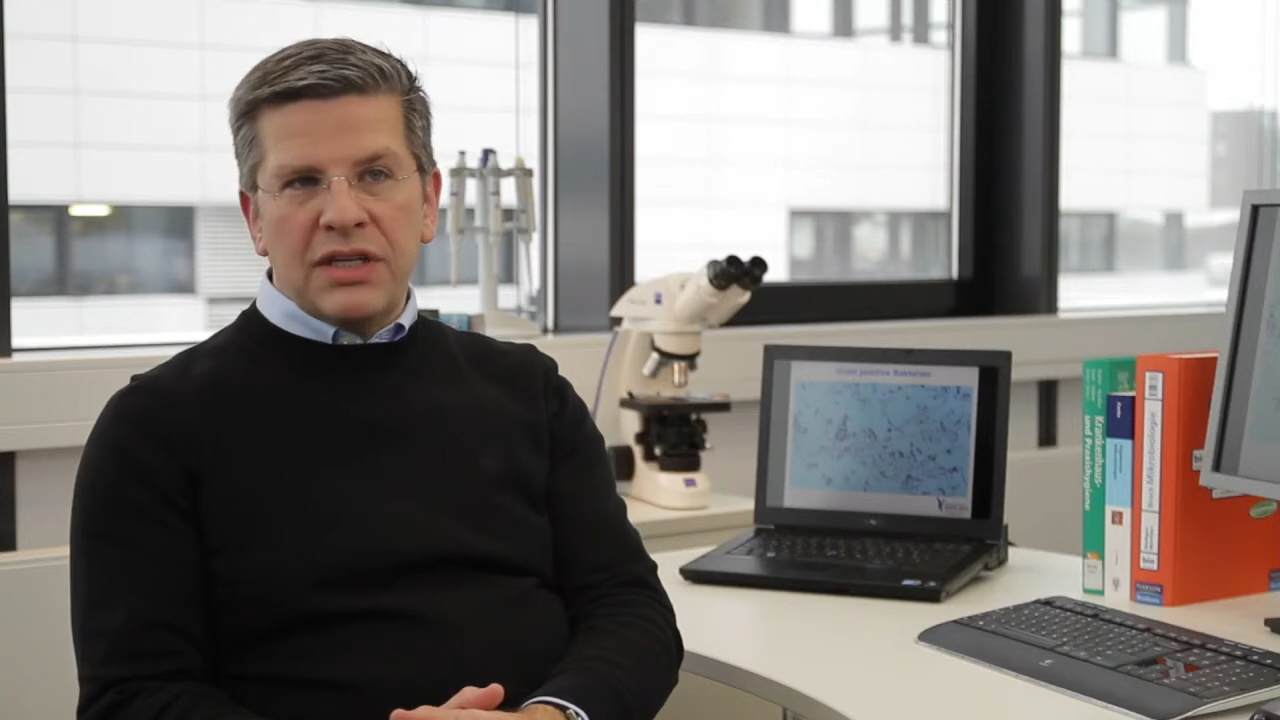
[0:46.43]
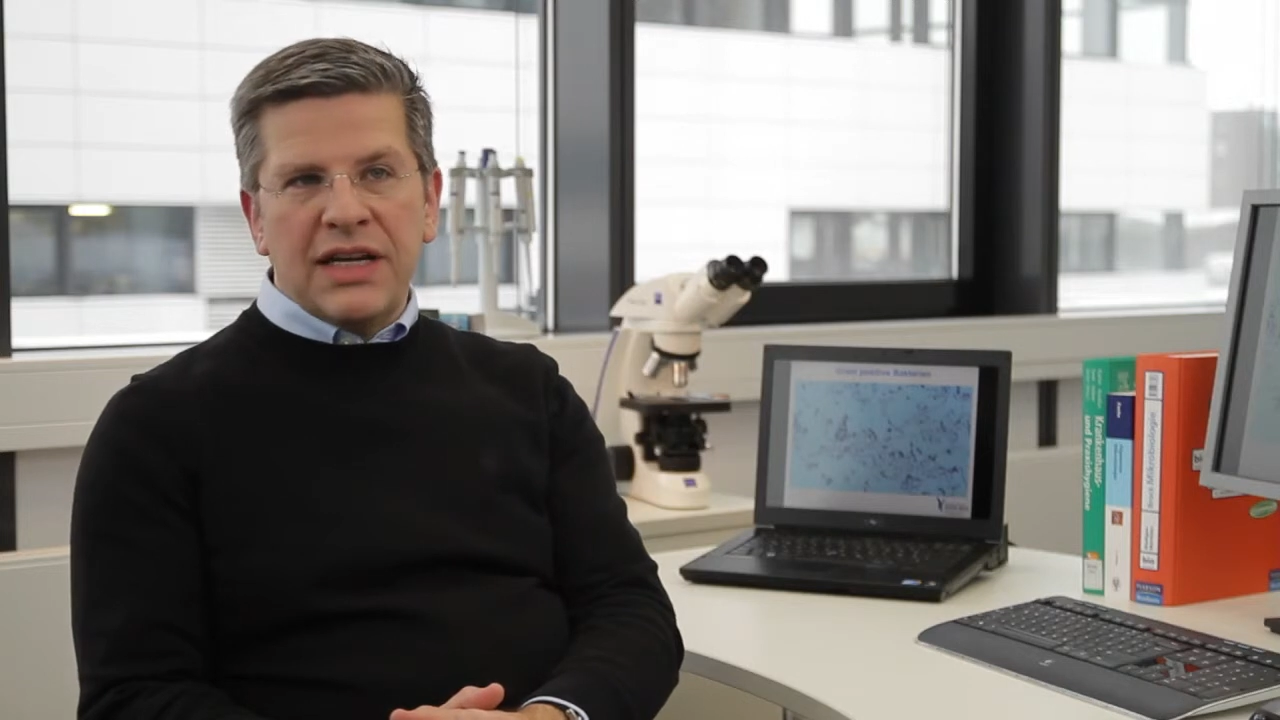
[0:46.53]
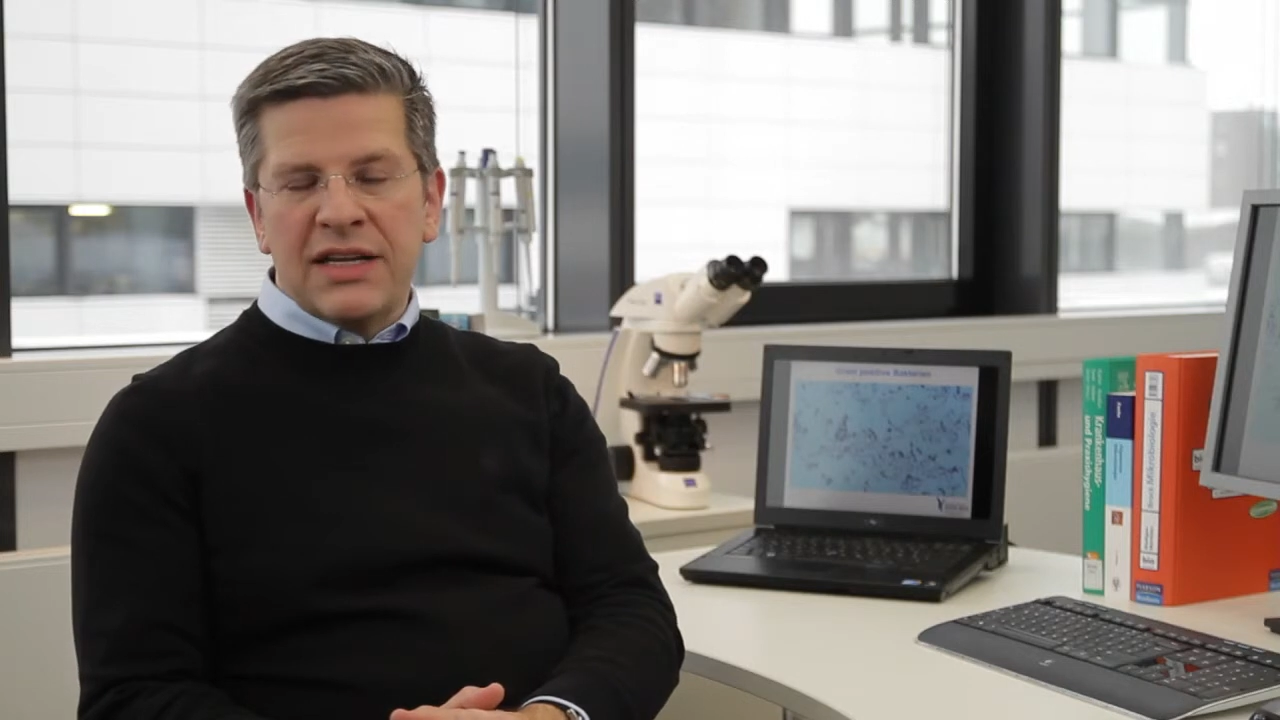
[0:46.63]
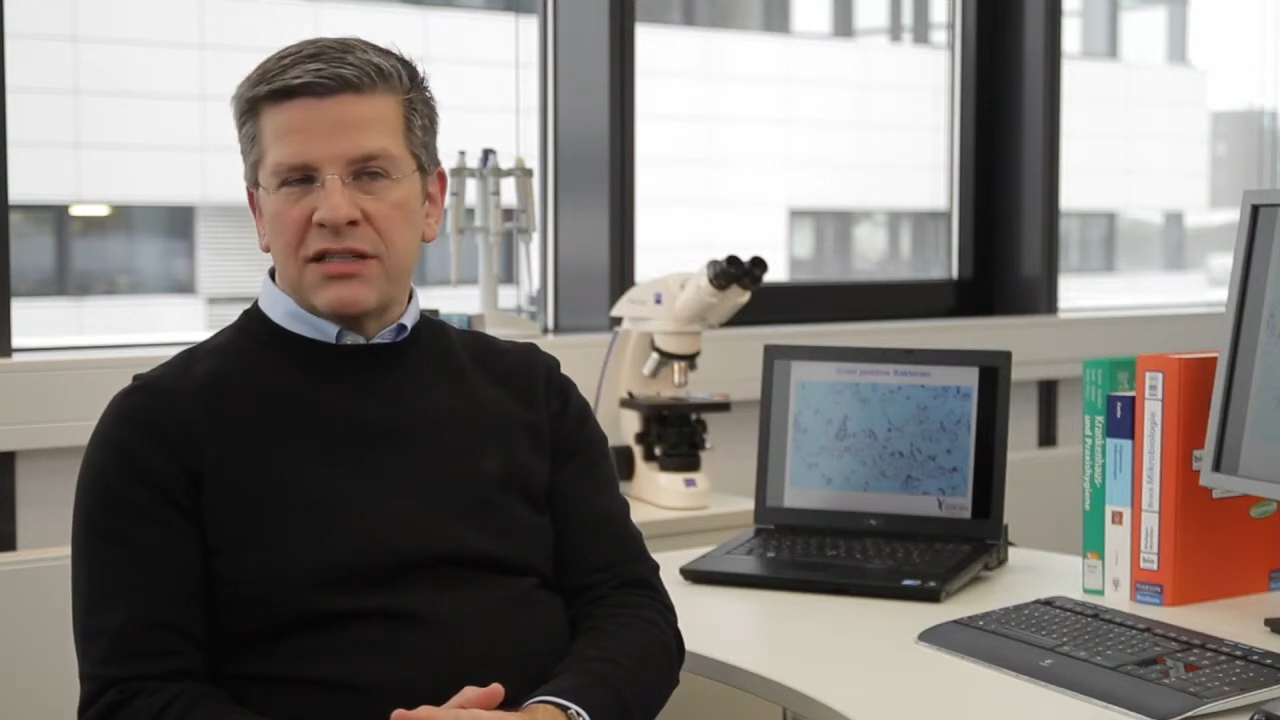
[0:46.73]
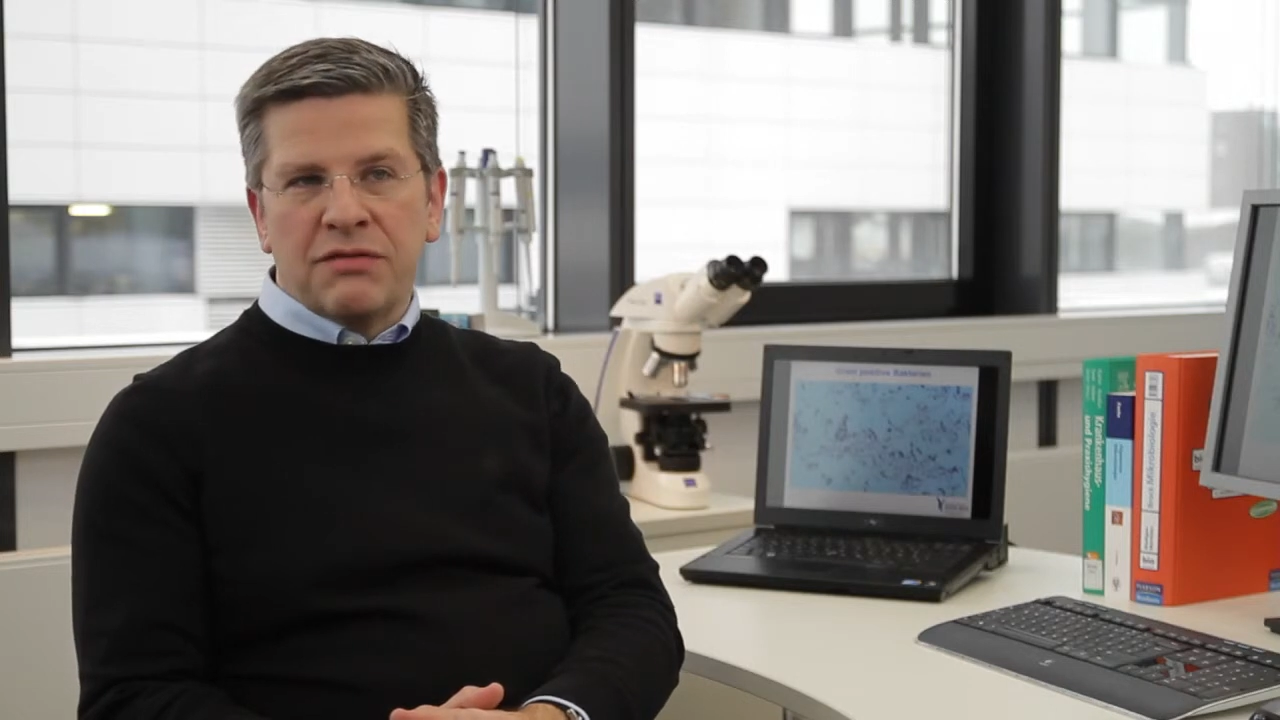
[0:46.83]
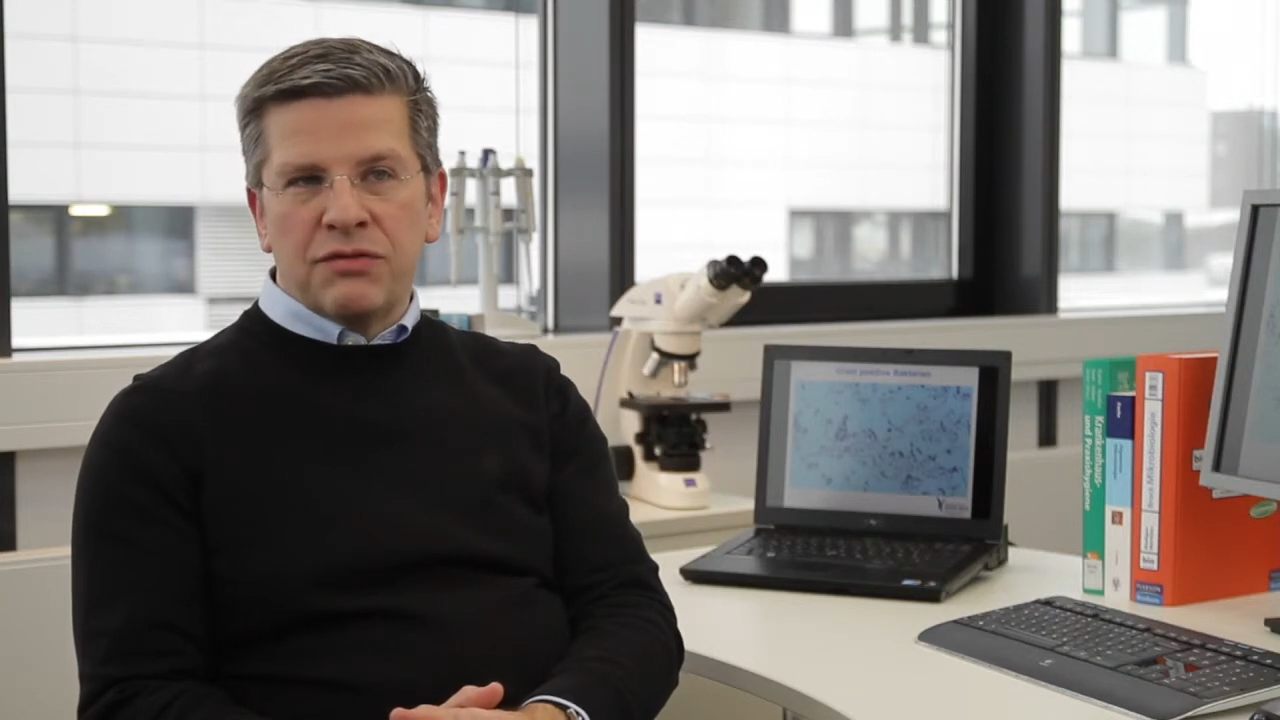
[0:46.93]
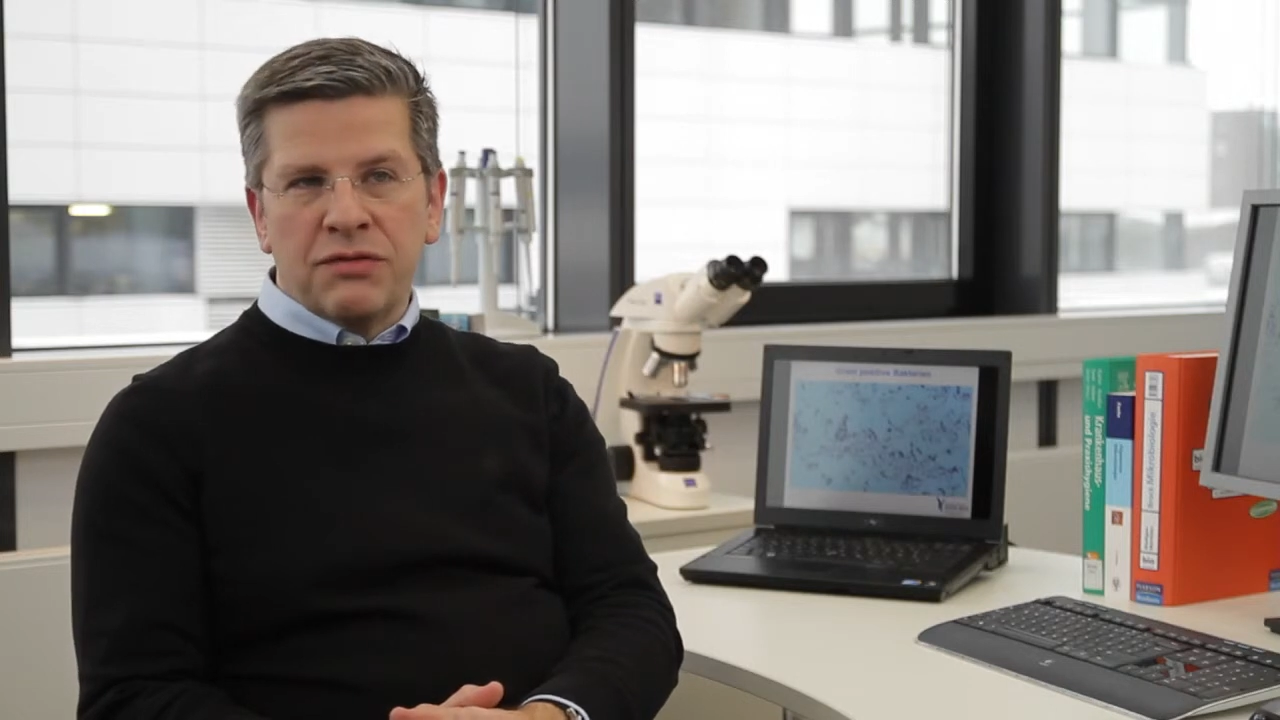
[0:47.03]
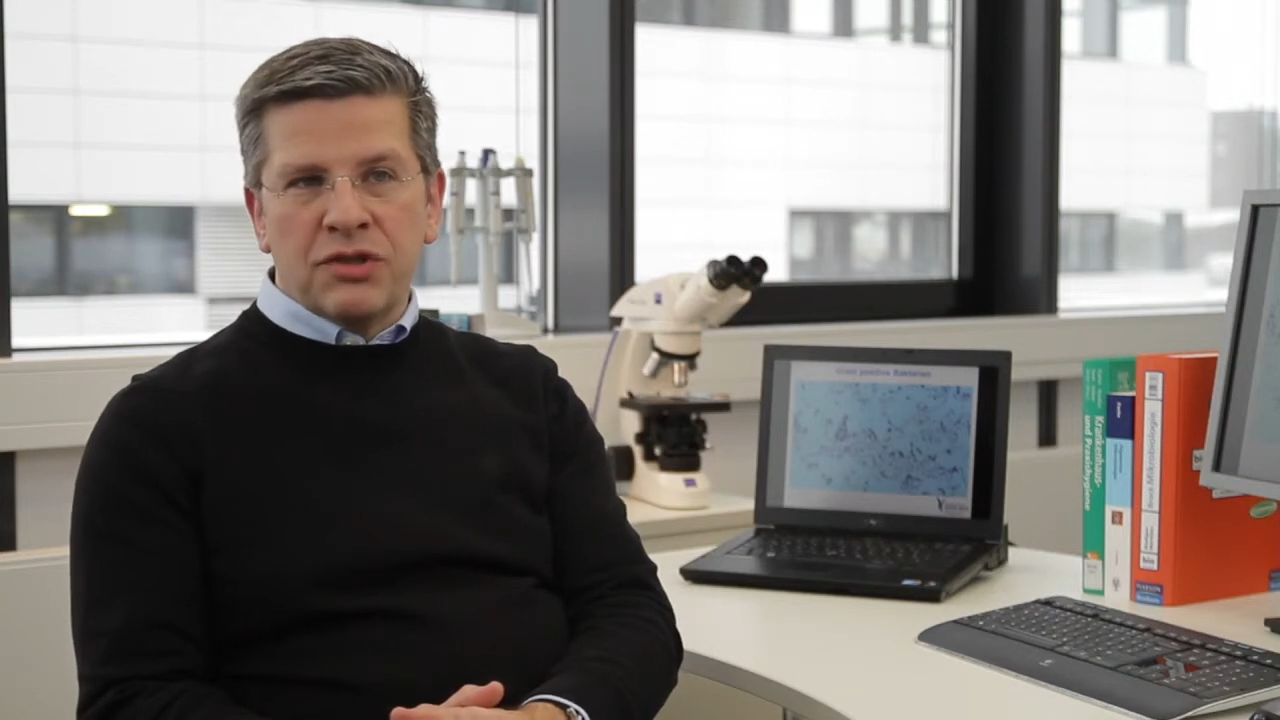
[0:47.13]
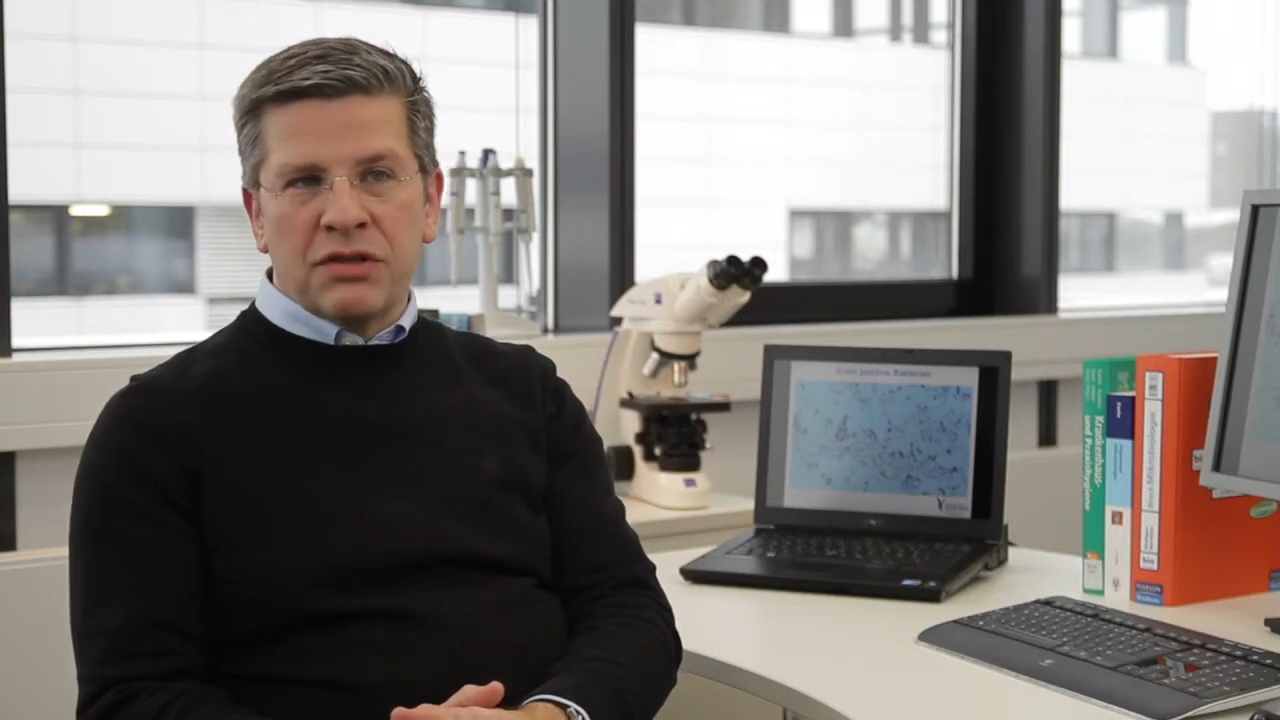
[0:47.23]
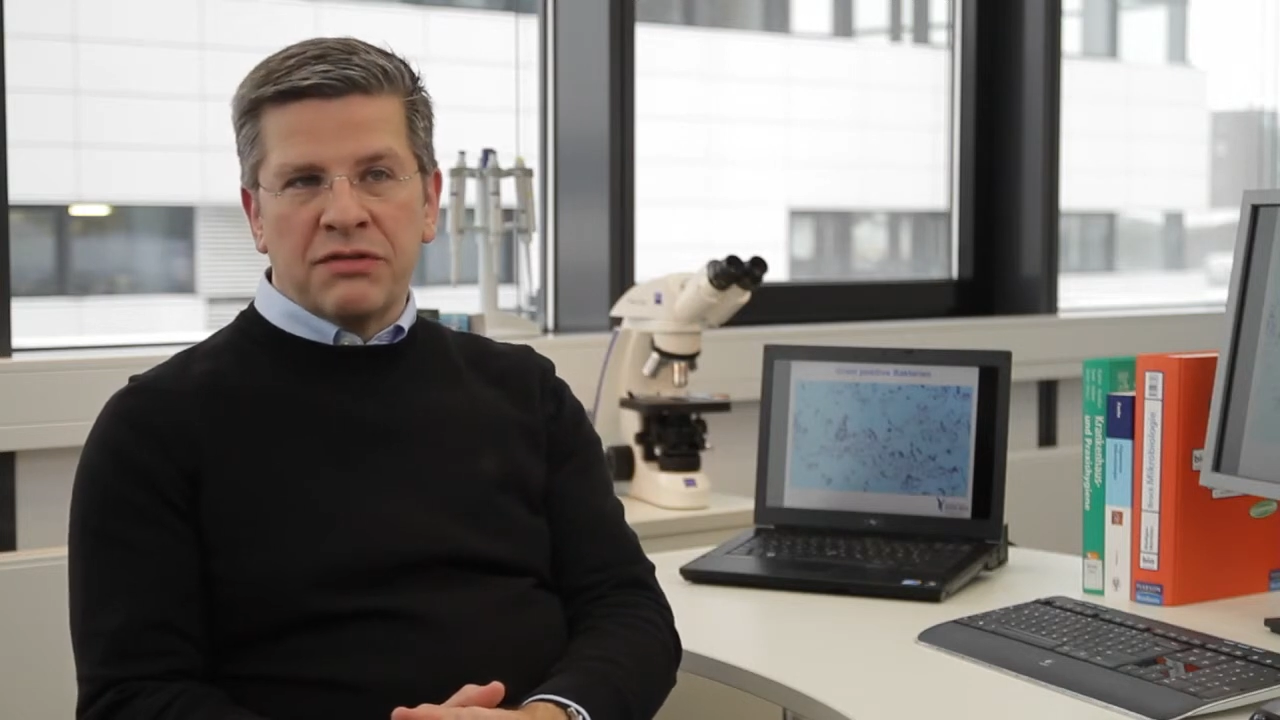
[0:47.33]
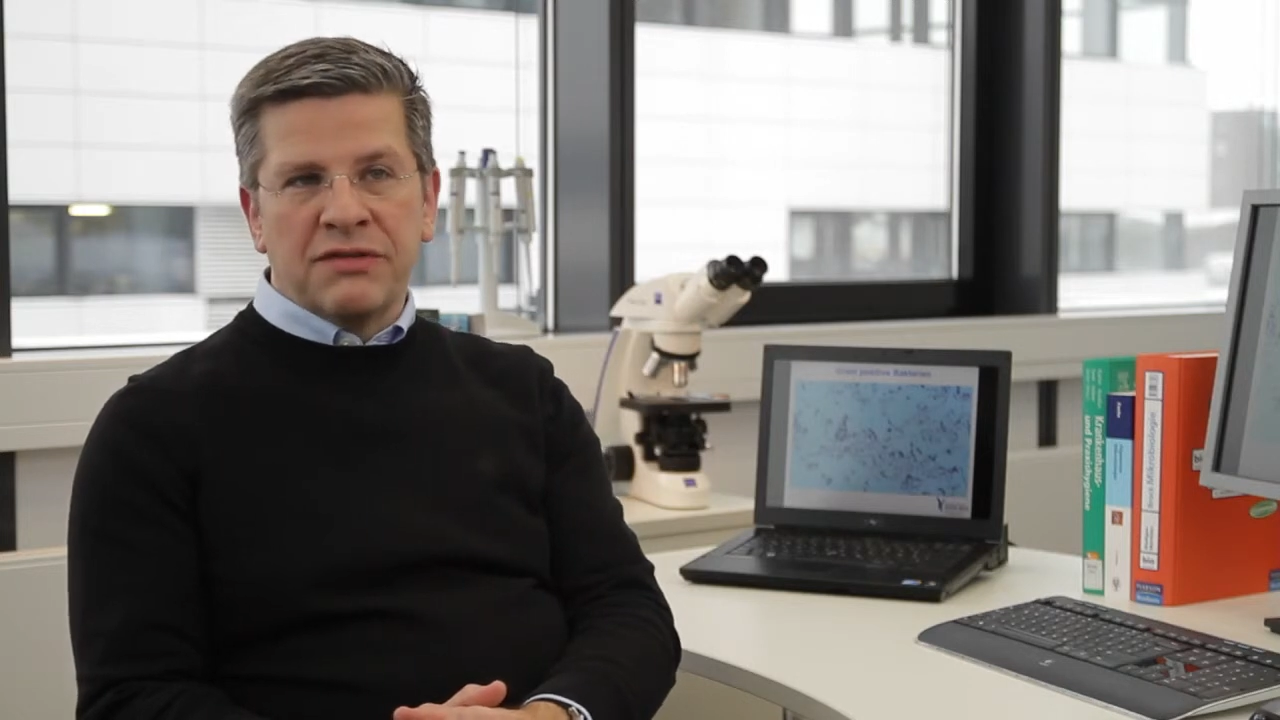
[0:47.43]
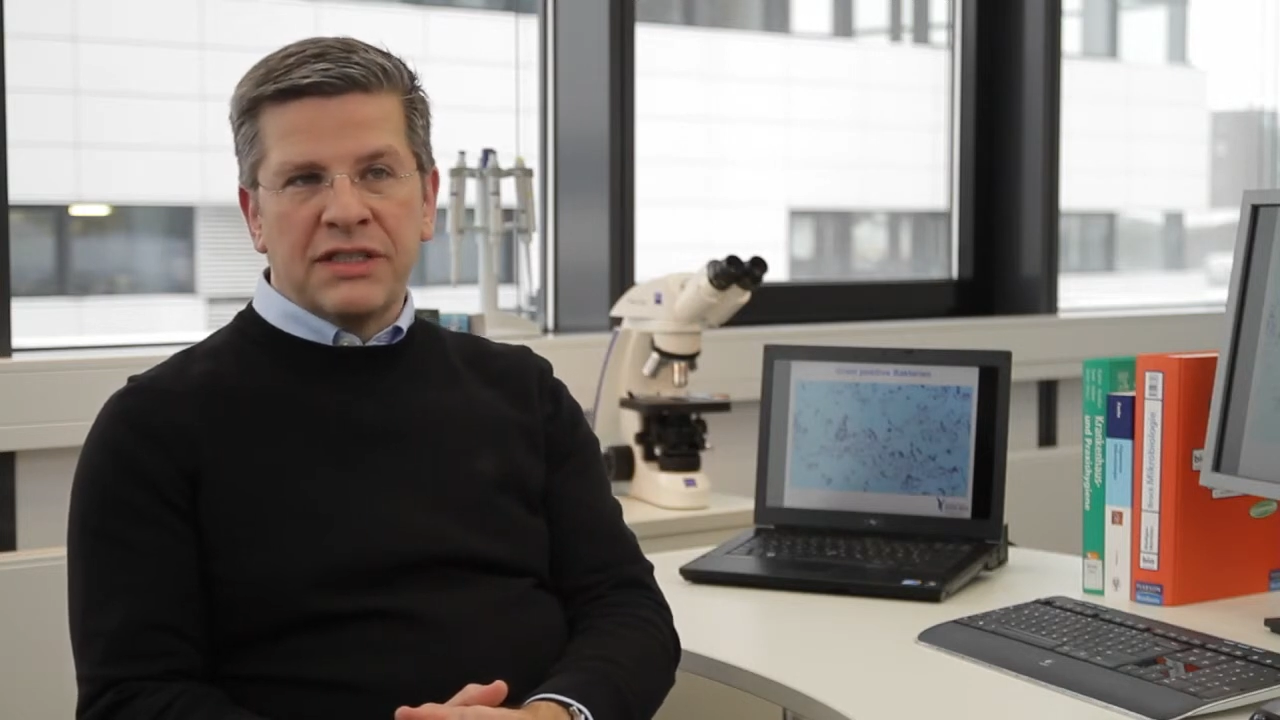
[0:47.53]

die ganz auf Duftstoffe